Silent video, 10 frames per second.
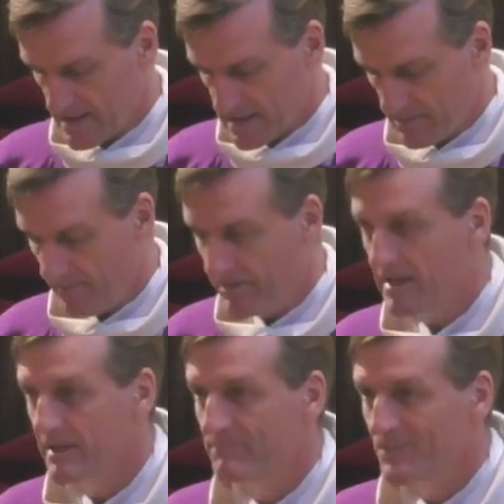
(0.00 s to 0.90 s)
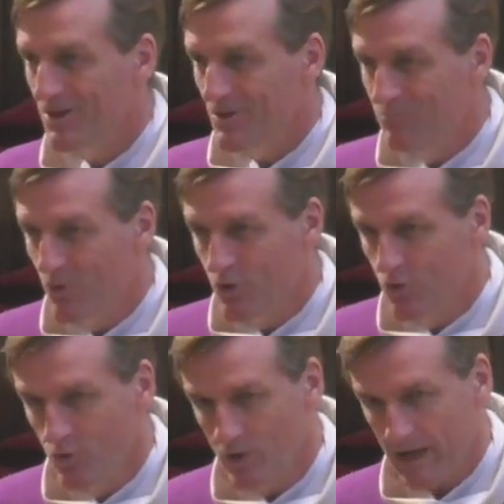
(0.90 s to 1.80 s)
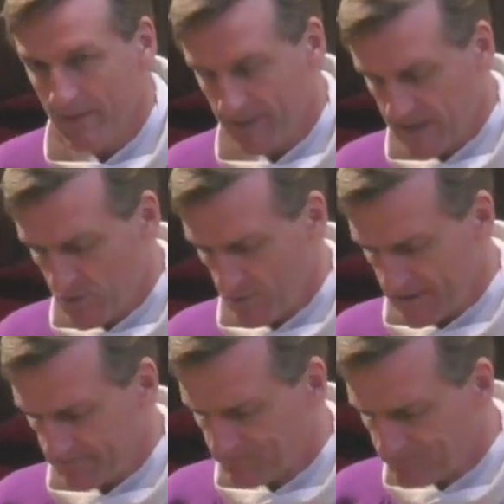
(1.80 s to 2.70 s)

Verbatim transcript: Ça m'avait beaucoup impressionné.